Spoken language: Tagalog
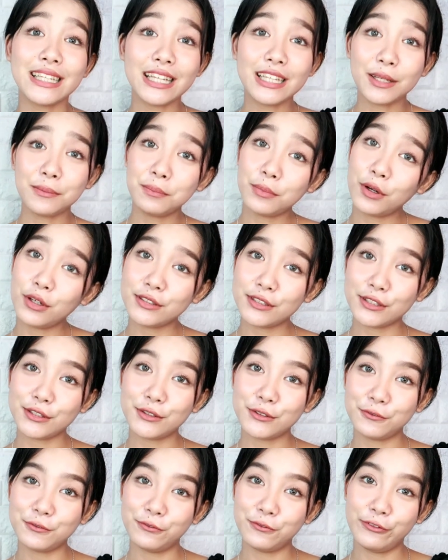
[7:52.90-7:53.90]
nagtatapos
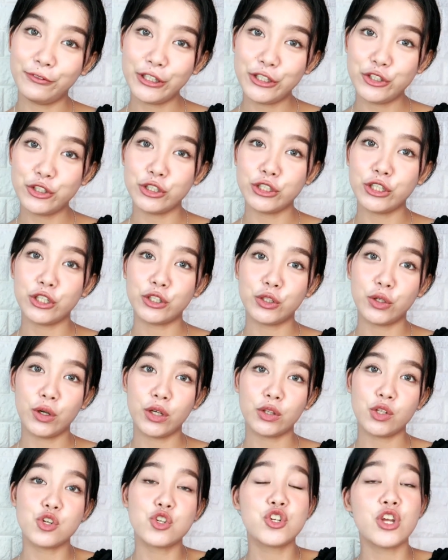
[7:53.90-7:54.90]
itong video na to,
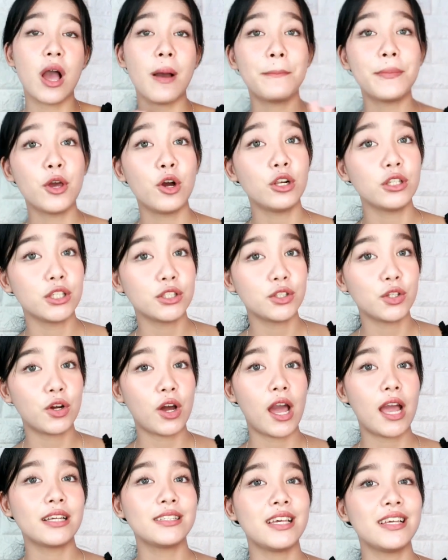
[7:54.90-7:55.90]
itong Shopee haul na to
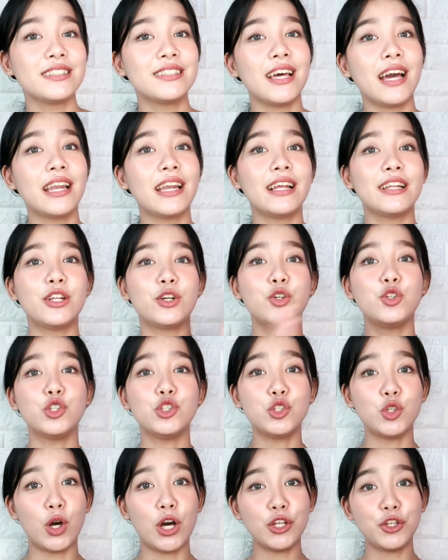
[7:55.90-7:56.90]
guys. And sana
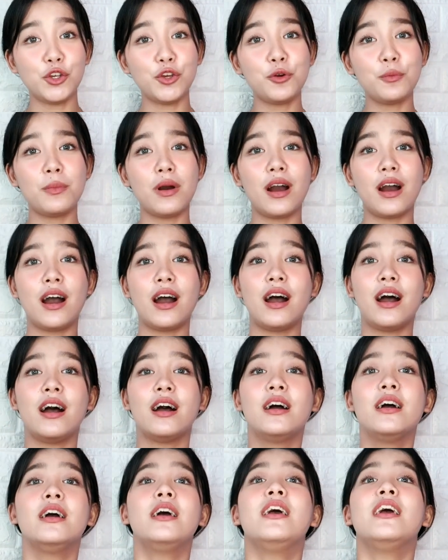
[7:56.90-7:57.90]
nagustuhan niyo yung mga
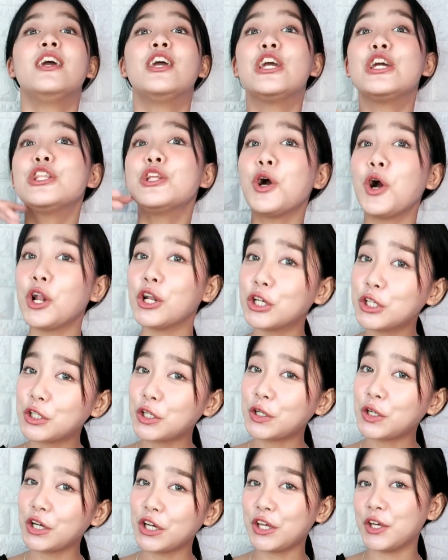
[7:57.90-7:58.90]
hinol
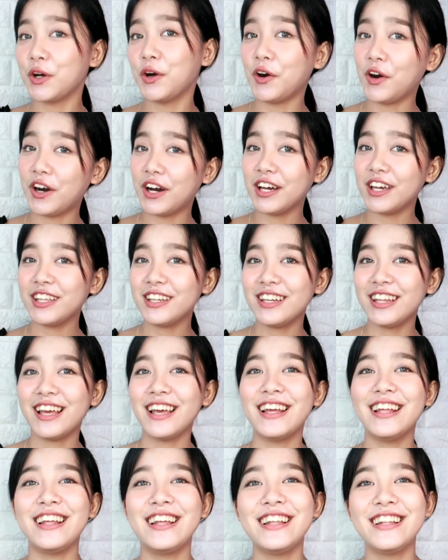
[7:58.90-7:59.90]
ko ngayon.
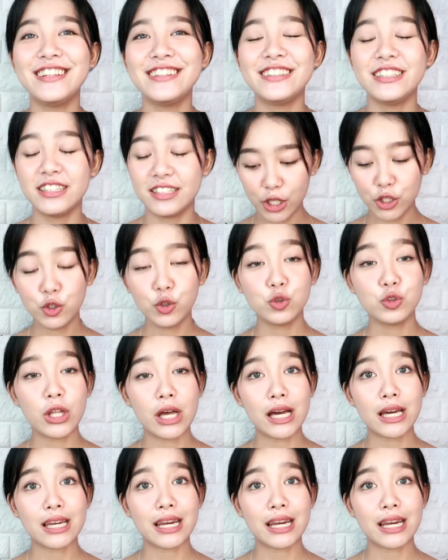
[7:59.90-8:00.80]
And dahil nung